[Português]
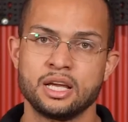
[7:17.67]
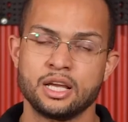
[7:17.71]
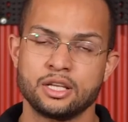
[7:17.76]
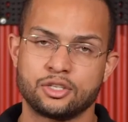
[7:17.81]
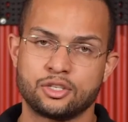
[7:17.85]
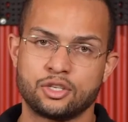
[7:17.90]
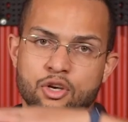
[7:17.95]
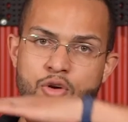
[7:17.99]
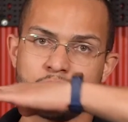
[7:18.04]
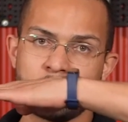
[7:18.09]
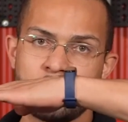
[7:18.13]

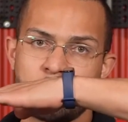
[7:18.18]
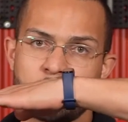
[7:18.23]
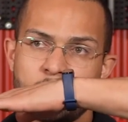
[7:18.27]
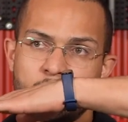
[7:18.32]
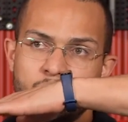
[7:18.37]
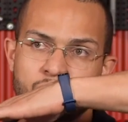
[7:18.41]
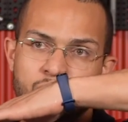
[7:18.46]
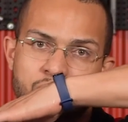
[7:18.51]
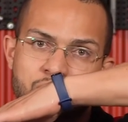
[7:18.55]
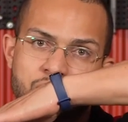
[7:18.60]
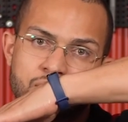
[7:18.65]
Se uma
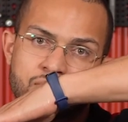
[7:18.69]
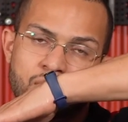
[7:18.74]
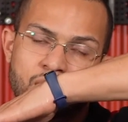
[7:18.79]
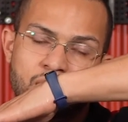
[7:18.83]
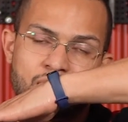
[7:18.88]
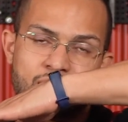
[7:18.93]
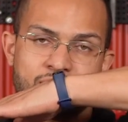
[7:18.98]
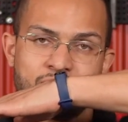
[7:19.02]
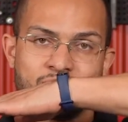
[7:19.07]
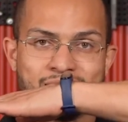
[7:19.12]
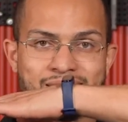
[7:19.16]
ponta estiver
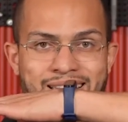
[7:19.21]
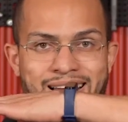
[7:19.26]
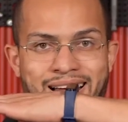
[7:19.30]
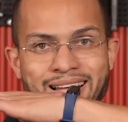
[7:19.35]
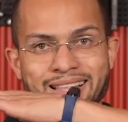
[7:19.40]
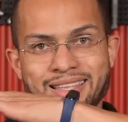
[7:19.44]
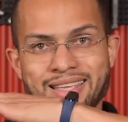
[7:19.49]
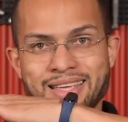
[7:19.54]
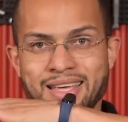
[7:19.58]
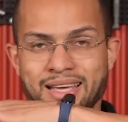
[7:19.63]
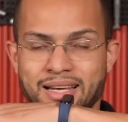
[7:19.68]

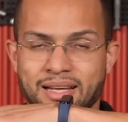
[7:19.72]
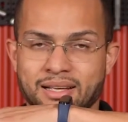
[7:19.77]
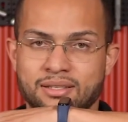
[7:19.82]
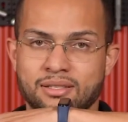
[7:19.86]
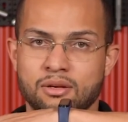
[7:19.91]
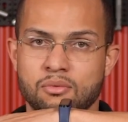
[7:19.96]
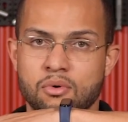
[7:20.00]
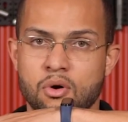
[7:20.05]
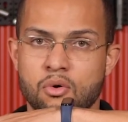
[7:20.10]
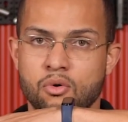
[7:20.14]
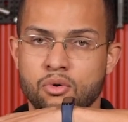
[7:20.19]
levantada em
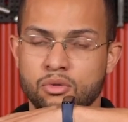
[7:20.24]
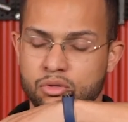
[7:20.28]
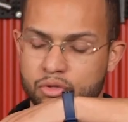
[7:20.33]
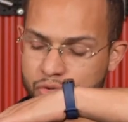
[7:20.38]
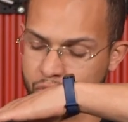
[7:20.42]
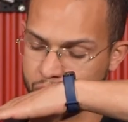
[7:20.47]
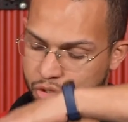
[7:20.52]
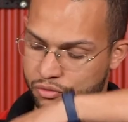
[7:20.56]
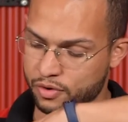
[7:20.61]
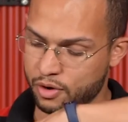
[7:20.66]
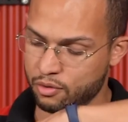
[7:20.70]
relação à outra, se
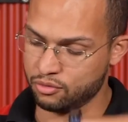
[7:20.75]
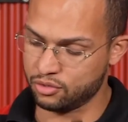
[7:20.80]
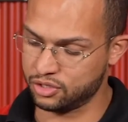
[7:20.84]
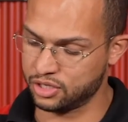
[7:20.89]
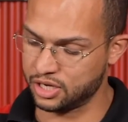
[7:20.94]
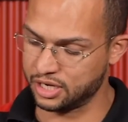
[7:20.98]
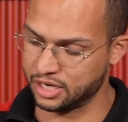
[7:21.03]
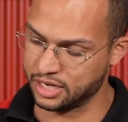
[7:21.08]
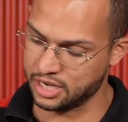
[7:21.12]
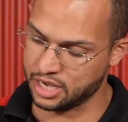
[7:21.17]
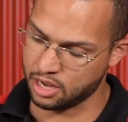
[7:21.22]
eu tiver um
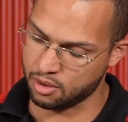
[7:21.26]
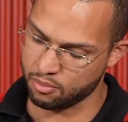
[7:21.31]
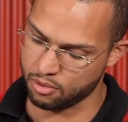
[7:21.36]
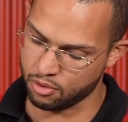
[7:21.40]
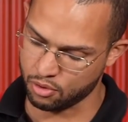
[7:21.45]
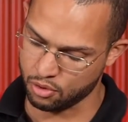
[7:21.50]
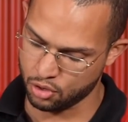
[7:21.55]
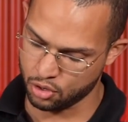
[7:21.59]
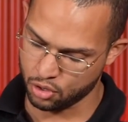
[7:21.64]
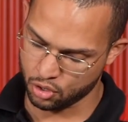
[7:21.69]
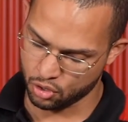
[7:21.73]
desequilíbrio
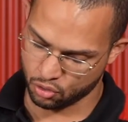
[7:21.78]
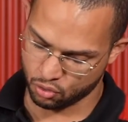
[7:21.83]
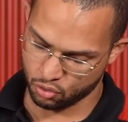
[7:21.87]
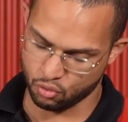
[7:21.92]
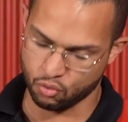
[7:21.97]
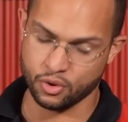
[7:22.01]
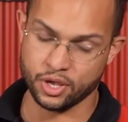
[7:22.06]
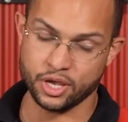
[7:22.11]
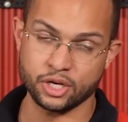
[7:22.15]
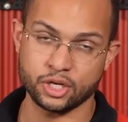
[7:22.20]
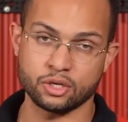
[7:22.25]

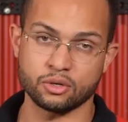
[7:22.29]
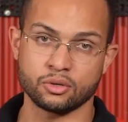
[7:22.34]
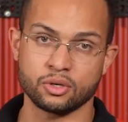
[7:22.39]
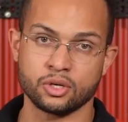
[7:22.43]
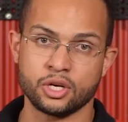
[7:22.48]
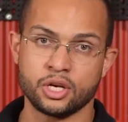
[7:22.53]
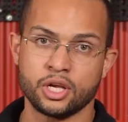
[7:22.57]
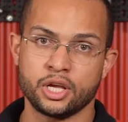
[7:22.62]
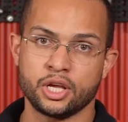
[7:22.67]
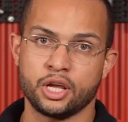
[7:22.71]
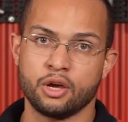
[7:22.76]
no eixo,
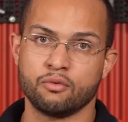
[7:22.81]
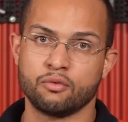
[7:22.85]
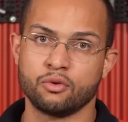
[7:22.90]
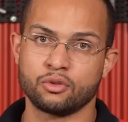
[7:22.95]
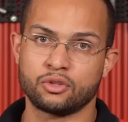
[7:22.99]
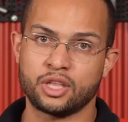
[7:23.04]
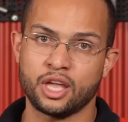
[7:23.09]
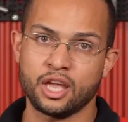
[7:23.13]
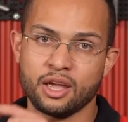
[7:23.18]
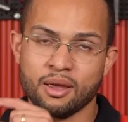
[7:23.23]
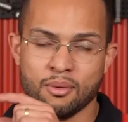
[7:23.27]
eu vou
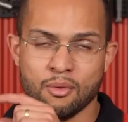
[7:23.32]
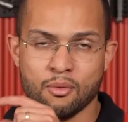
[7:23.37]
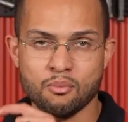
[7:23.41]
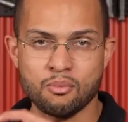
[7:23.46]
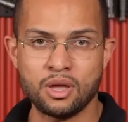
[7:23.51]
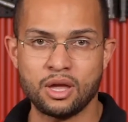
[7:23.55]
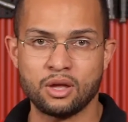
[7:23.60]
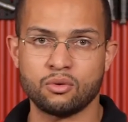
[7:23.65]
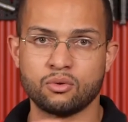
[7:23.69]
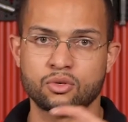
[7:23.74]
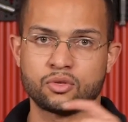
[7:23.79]
ter
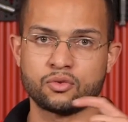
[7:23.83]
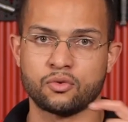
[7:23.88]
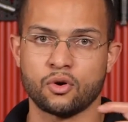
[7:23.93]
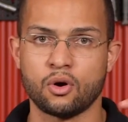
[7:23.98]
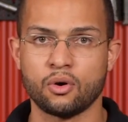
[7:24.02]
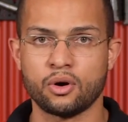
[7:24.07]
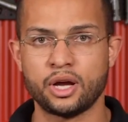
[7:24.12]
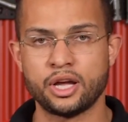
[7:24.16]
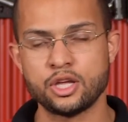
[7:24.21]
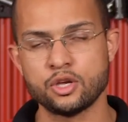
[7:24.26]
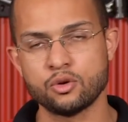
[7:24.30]
menos
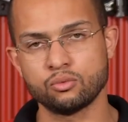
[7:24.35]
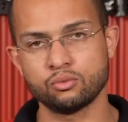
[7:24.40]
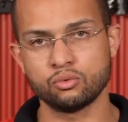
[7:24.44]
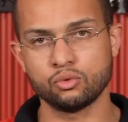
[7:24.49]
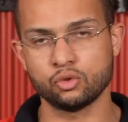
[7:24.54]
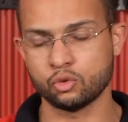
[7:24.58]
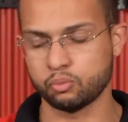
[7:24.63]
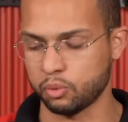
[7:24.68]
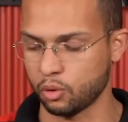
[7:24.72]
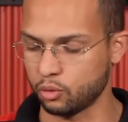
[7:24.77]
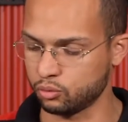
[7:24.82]
folga em um
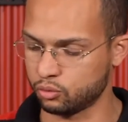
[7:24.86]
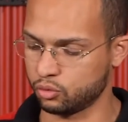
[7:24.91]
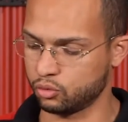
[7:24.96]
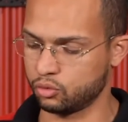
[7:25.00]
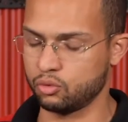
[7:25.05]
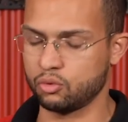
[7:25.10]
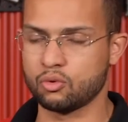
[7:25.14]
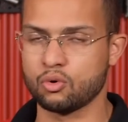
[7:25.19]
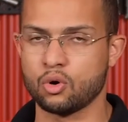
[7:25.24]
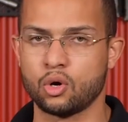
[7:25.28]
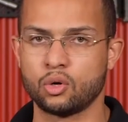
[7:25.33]
dos pontos
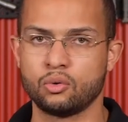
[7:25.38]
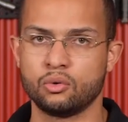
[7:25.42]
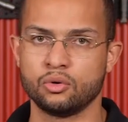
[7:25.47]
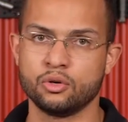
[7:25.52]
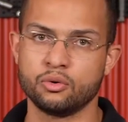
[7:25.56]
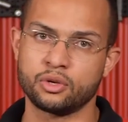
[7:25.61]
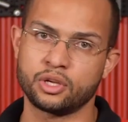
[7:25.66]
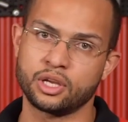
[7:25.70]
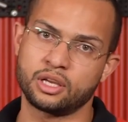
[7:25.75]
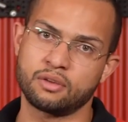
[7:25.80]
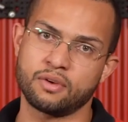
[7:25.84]
do colo. E
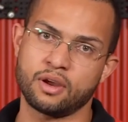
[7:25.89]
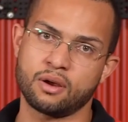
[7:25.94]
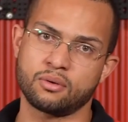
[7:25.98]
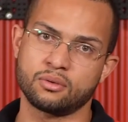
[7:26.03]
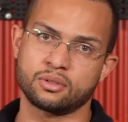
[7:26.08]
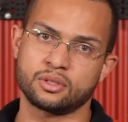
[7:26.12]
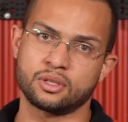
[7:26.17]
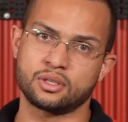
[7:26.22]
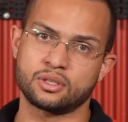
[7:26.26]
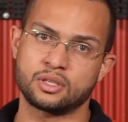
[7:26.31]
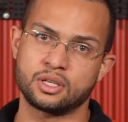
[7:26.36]
o que, que vai
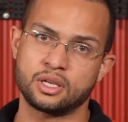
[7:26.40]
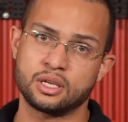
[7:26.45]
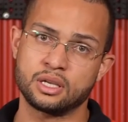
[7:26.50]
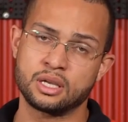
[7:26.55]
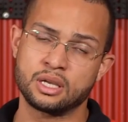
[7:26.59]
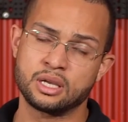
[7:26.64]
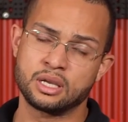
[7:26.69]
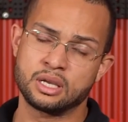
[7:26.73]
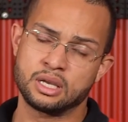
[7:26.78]
acontecer?